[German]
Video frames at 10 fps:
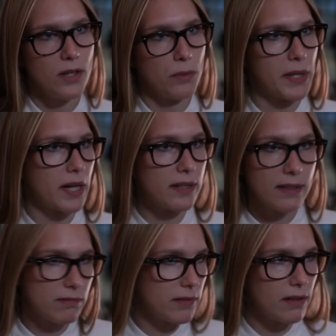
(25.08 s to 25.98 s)
Man kann
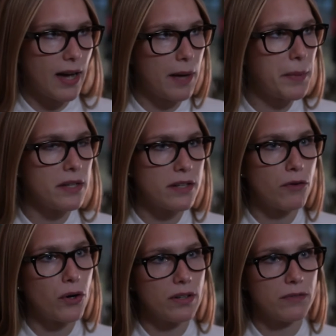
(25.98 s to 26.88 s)
einmal in der
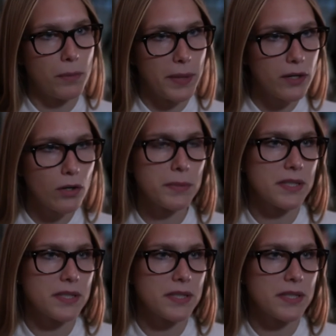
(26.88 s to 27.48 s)
Woche vorbeikommen.